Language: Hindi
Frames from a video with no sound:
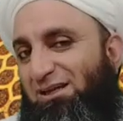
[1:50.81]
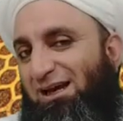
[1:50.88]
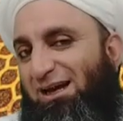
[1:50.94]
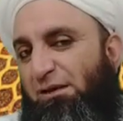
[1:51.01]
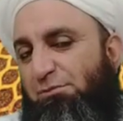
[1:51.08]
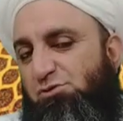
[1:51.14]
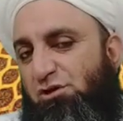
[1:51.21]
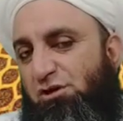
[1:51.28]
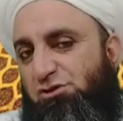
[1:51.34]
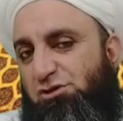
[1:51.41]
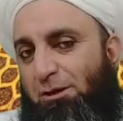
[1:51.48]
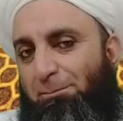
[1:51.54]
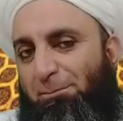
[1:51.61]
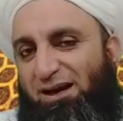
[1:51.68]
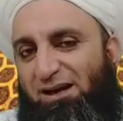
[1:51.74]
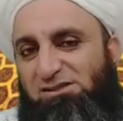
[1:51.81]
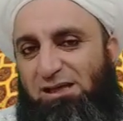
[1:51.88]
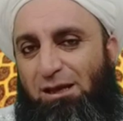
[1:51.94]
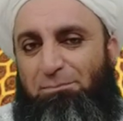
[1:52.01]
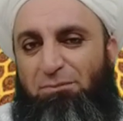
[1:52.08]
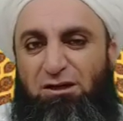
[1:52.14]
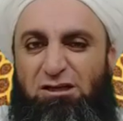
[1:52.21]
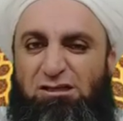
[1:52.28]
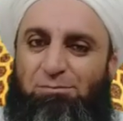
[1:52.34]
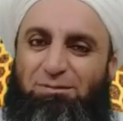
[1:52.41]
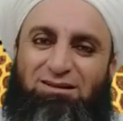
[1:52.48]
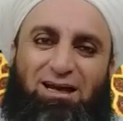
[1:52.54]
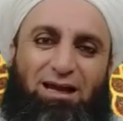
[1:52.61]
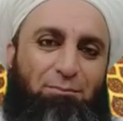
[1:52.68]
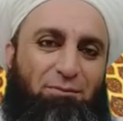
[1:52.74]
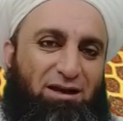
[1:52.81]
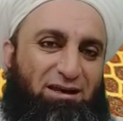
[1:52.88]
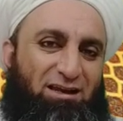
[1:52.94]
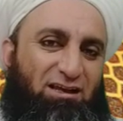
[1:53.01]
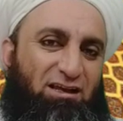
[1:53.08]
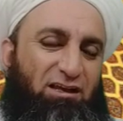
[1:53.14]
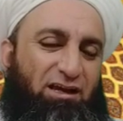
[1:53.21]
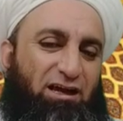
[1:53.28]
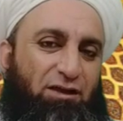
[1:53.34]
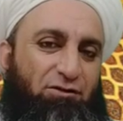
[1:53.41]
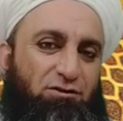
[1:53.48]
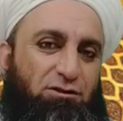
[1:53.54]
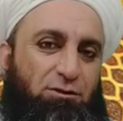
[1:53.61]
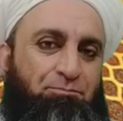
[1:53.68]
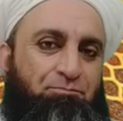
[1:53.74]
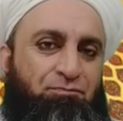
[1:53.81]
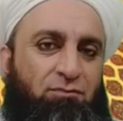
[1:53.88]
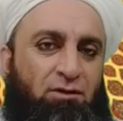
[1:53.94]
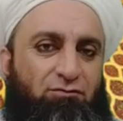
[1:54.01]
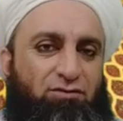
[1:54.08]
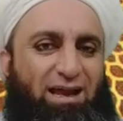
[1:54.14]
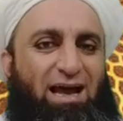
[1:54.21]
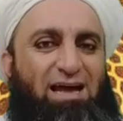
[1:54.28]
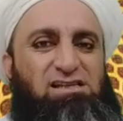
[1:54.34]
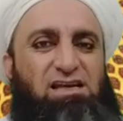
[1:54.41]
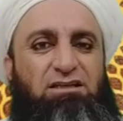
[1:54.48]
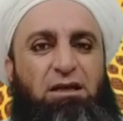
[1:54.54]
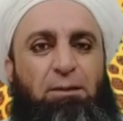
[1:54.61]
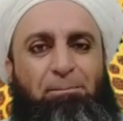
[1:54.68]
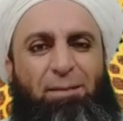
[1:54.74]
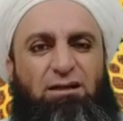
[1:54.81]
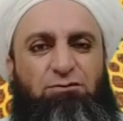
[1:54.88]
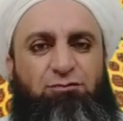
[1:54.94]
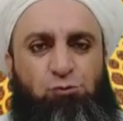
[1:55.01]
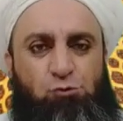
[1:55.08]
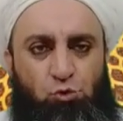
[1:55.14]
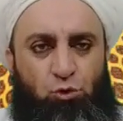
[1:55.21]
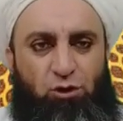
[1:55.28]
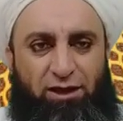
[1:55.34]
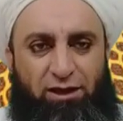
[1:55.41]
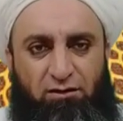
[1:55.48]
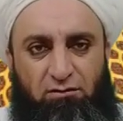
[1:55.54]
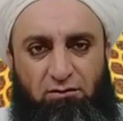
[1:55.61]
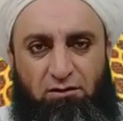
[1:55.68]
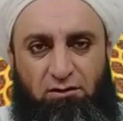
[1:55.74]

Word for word: सद आलम सल्लम बारक से अपनी नस्बत कायम करने के लिए आए हुए थे फलिहाजा ये बात फजूल है